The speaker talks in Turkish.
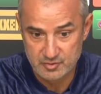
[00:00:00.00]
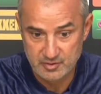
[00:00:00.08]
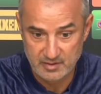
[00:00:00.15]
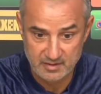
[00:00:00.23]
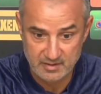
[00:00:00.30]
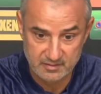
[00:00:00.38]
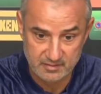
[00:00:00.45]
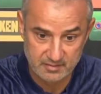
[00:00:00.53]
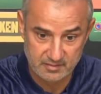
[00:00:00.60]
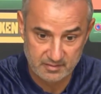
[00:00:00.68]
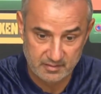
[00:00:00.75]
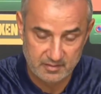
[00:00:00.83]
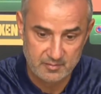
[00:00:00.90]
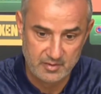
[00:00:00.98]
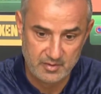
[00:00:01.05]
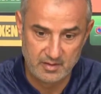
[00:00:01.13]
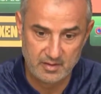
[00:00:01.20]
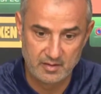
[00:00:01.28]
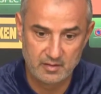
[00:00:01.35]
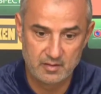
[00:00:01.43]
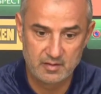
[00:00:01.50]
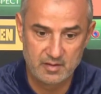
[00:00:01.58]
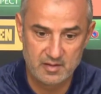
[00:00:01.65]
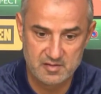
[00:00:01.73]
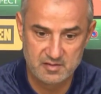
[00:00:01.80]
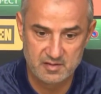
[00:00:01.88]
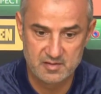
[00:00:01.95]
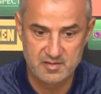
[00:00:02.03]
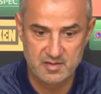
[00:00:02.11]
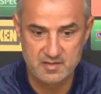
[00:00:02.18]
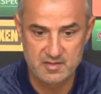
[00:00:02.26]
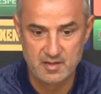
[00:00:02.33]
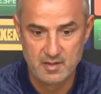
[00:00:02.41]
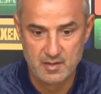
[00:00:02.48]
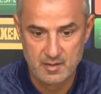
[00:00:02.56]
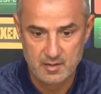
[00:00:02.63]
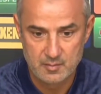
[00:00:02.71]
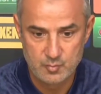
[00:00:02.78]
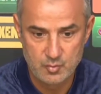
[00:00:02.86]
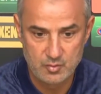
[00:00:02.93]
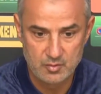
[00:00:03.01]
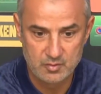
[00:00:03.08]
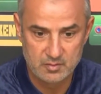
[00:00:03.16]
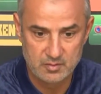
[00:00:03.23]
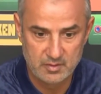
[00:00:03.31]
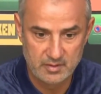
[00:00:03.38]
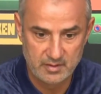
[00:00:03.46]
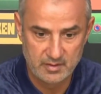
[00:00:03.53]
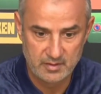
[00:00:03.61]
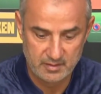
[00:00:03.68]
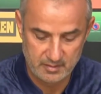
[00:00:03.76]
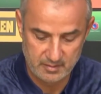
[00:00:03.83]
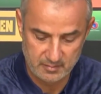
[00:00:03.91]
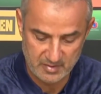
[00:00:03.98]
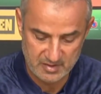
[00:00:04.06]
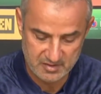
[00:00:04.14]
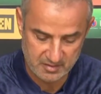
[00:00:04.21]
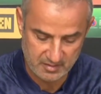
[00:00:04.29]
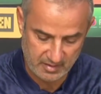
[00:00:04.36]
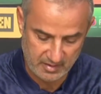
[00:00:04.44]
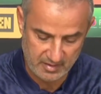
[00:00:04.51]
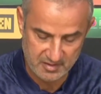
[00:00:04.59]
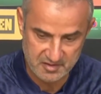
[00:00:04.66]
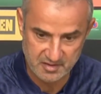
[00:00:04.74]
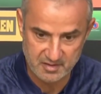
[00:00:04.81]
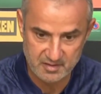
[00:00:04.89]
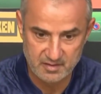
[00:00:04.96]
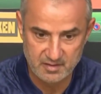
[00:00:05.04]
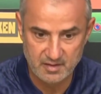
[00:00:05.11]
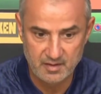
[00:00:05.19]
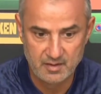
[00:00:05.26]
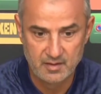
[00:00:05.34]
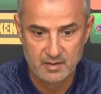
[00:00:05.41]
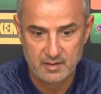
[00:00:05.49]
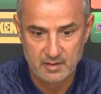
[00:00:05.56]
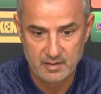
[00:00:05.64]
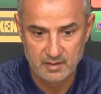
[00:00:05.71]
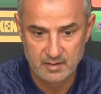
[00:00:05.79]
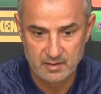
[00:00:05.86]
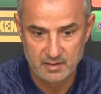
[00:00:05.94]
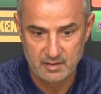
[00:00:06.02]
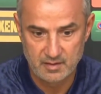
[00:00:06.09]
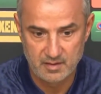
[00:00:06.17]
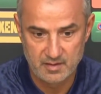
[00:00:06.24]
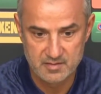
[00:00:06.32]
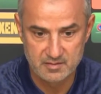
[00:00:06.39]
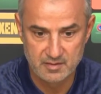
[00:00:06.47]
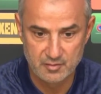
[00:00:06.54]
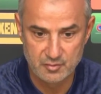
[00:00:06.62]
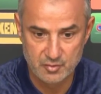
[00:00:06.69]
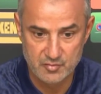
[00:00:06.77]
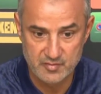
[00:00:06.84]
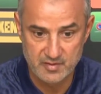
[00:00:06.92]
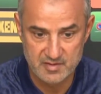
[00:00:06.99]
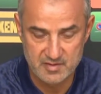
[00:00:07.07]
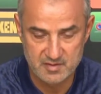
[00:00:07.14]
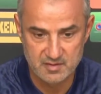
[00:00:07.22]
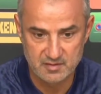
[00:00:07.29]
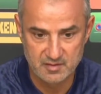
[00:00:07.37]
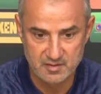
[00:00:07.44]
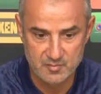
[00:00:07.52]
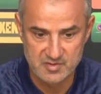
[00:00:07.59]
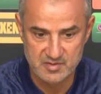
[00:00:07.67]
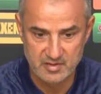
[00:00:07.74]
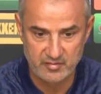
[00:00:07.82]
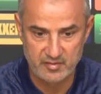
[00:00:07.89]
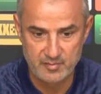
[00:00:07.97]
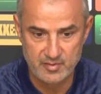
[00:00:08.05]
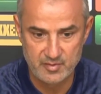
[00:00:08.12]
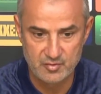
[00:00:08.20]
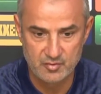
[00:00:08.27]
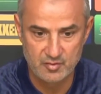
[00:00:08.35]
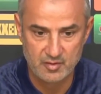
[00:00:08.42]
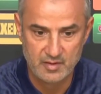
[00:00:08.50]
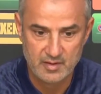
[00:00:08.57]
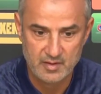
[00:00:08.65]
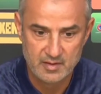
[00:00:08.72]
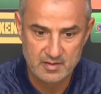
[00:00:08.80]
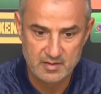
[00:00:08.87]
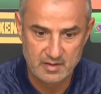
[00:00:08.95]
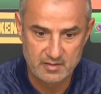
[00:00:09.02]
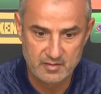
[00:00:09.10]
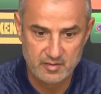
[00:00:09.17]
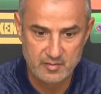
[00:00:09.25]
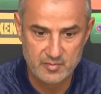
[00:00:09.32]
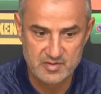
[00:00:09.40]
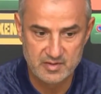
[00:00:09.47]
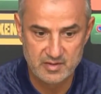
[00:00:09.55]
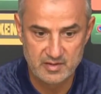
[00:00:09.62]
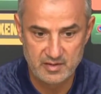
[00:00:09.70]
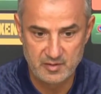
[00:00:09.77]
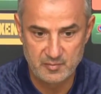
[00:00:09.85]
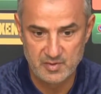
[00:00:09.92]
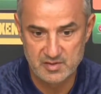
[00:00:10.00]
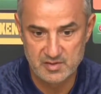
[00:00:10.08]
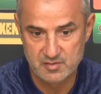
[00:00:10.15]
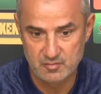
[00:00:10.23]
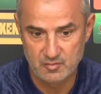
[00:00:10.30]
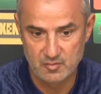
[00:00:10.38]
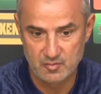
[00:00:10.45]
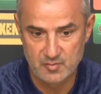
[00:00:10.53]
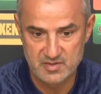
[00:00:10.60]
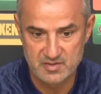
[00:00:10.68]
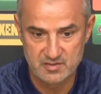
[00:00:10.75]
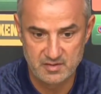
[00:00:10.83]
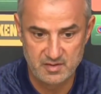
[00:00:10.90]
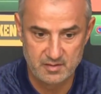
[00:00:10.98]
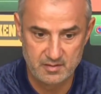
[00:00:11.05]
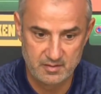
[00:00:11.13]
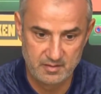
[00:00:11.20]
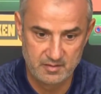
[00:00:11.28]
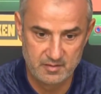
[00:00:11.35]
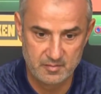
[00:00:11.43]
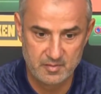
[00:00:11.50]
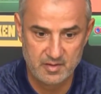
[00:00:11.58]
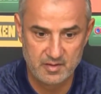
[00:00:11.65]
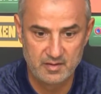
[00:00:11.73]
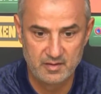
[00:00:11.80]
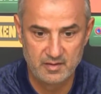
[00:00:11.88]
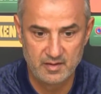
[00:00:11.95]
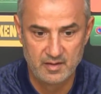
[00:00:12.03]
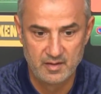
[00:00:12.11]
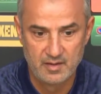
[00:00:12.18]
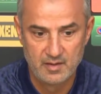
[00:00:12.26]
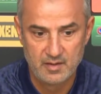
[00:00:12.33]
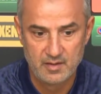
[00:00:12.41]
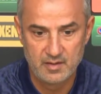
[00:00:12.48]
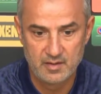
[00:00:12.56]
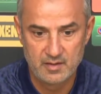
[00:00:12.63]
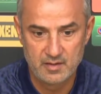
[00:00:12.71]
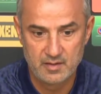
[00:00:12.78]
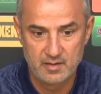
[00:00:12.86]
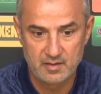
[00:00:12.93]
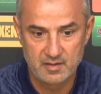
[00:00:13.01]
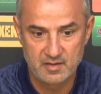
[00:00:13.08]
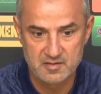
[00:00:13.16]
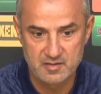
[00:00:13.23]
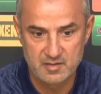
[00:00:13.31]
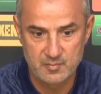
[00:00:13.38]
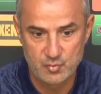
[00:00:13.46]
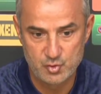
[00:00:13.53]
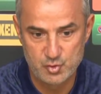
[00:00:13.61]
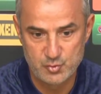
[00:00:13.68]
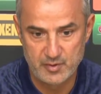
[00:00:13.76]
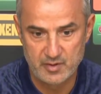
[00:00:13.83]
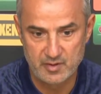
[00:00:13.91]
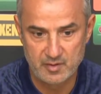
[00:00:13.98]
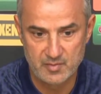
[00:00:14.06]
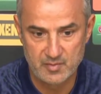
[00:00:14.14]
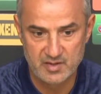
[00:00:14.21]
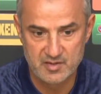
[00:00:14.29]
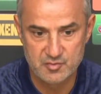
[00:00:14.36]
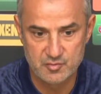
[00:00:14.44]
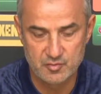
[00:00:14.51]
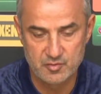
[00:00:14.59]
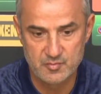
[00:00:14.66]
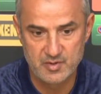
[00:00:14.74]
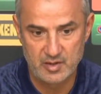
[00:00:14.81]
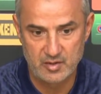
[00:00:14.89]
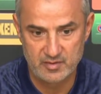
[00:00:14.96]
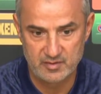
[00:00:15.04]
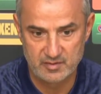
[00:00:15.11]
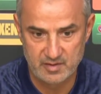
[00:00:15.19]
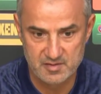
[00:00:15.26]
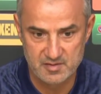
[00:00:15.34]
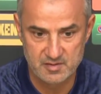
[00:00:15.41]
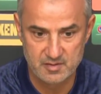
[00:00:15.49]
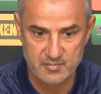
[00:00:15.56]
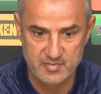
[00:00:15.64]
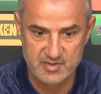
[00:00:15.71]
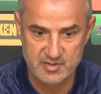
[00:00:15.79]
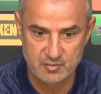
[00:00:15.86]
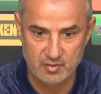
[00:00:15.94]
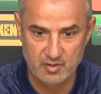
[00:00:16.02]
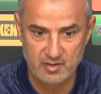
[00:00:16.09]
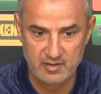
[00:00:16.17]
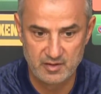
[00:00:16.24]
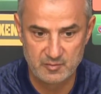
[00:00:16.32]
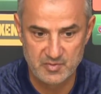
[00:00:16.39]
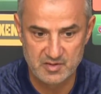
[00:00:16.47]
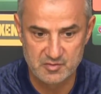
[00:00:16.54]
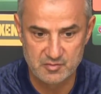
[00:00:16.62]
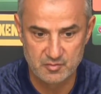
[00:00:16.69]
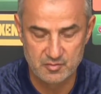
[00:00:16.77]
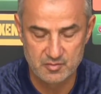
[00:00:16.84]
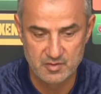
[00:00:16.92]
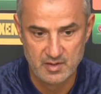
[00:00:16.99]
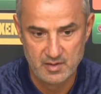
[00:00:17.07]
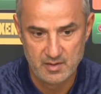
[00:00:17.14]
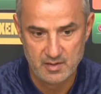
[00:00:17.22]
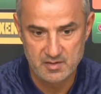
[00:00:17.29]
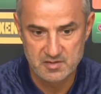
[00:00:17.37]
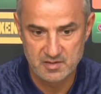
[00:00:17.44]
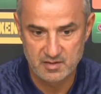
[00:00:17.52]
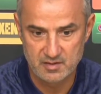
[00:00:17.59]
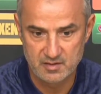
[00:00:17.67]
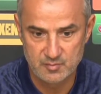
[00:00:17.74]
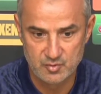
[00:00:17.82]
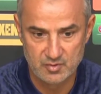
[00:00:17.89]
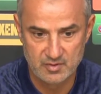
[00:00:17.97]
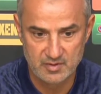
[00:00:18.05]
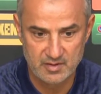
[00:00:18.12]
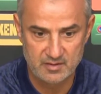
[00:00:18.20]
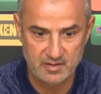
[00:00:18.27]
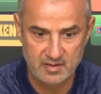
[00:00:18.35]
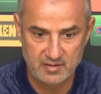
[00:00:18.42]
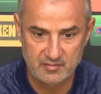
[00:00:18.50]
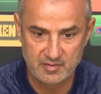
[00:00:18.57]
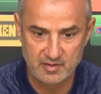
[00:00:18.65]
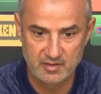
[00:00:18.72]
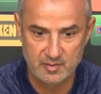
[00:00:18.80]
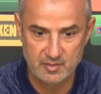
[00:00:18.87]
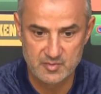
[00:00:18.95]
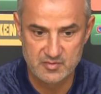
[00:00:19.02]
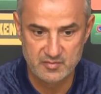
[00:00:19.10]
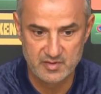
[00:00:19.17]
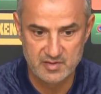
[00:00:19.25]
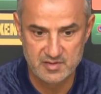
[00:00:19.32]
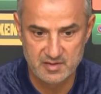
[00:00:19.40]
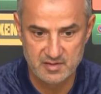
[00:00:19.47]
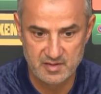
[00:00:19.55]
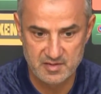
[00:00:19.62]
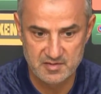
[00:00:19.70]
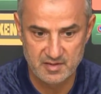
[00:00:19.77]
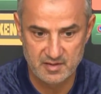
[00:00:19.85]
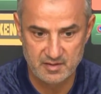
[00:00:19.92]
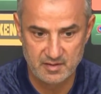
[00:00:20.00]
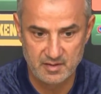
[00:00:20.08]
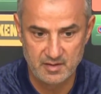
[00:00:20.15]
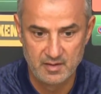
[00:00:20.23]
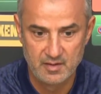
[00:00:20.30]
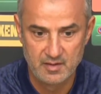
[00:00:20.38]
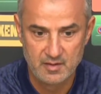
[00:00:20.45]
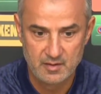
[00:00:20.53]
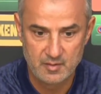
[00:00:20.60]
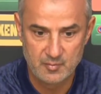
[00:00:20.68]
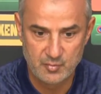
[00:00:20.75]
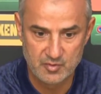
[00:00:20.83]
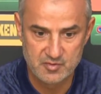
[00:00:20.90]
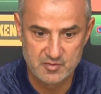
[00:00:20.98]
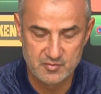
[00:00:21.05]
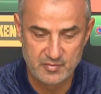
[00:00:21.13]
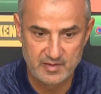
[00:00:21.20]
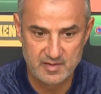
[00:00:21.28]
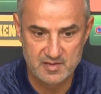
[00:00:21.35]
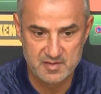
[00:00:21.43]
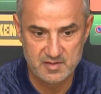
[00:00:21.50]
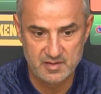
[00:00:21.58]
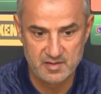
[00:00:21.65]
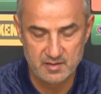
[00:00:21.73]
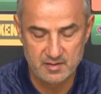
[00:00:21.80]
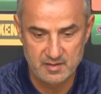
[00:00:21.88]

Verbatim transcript: e, takımıyla karşılaşacağız. Bu e, maça da en iyi şekilde hazırlanıyoruz ve hazırlıklarımız devam ediyor. Kendi evimizde de ilk maç olmasını itibariyle e, kazanıp 3 puan almak istiyoruz. Bir avantajlı bir skor elde etmek istiyoruz. İnşallah bunu da taraftarlarımızın vereceği destekle, e, pozitif enerjiyle